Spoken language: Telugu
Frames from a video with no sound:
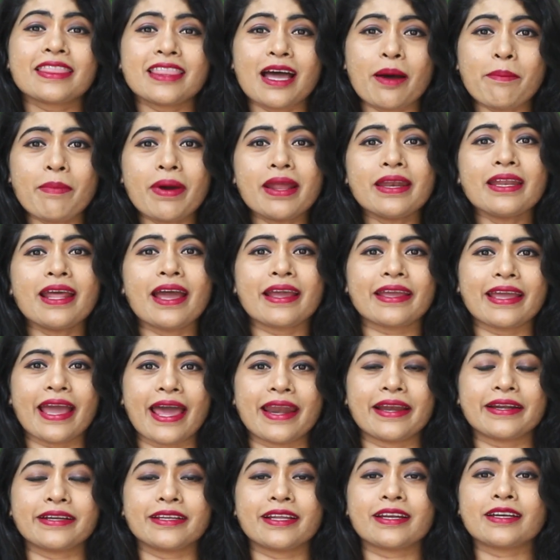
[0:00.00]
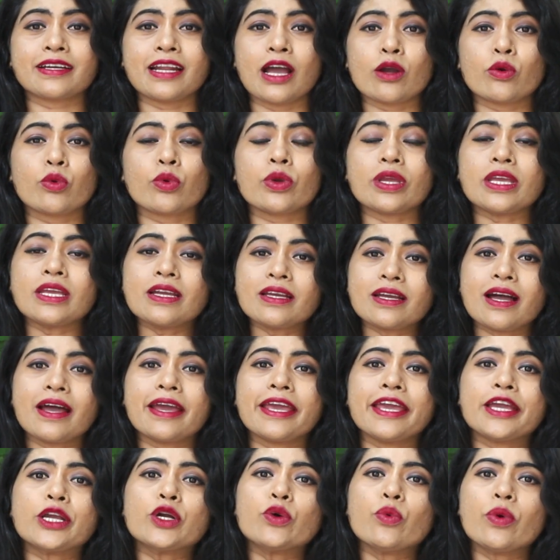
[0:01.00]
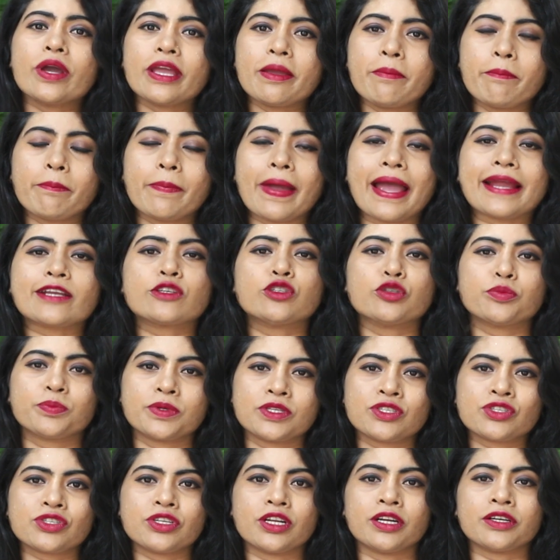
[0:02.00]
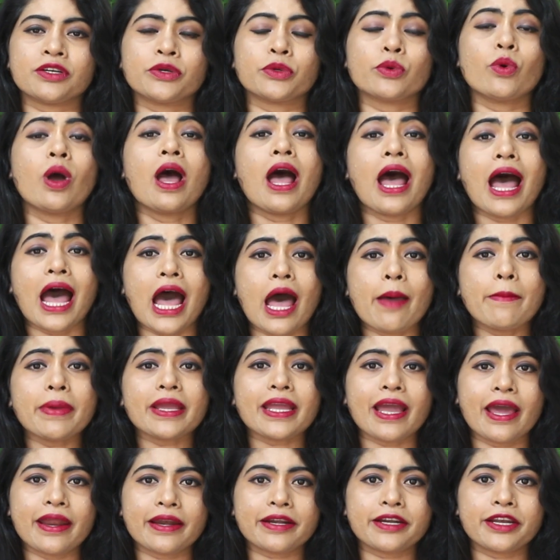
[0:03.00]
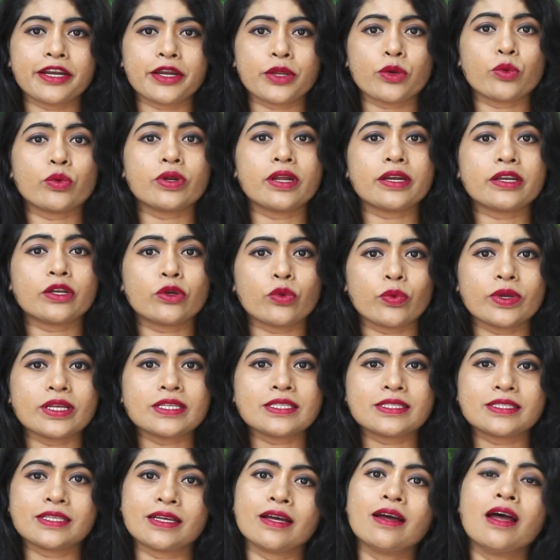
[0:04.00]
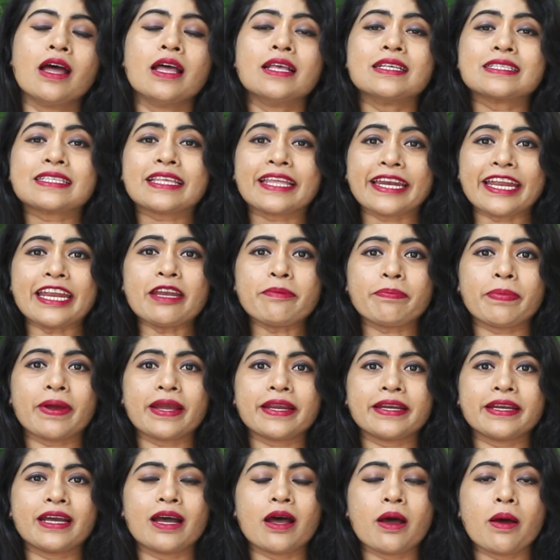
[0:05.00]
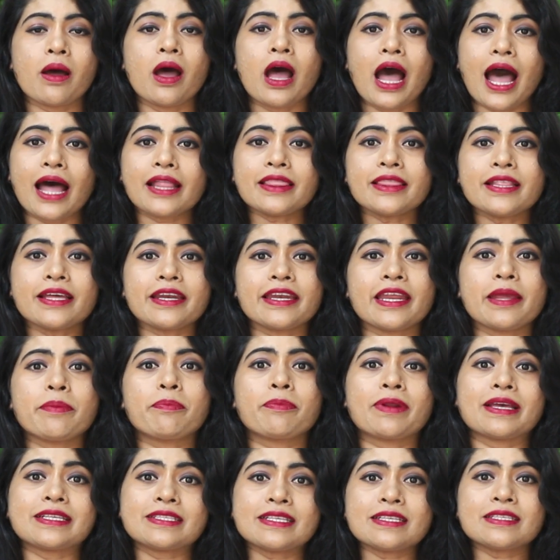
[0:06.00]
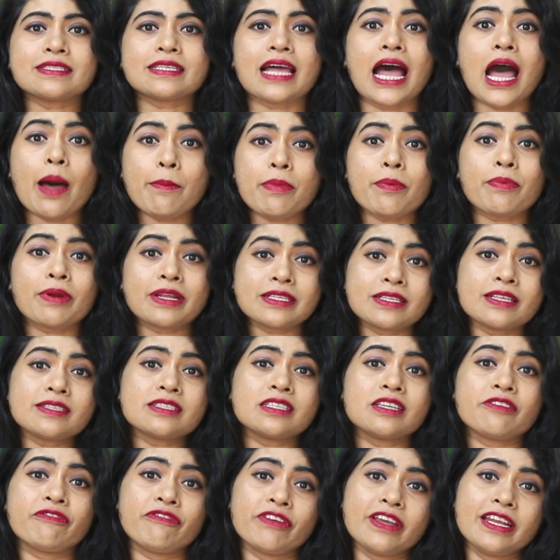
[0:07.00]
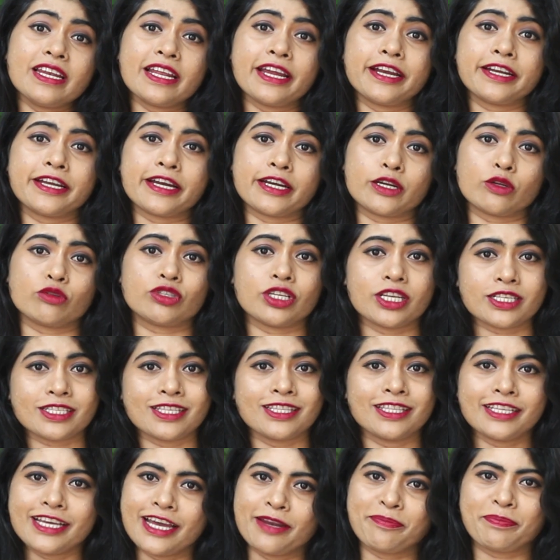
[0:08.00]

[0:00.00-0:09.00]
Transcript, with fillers: తమన్నా క్యారెక్టర్ నాకు ఇంకా ఎక్కువ ఇంపాక్ట్ చూపించినట్టు ఆమె క్యారెక్టర్కి ఉన్న ట్విస్ట్ స్క్రీన్ పైన అందరినీ ప్రజెన్స్ ఆమె ప్రజెన్స్ని ఫీల్ అయ్యేటట్టు చేసింది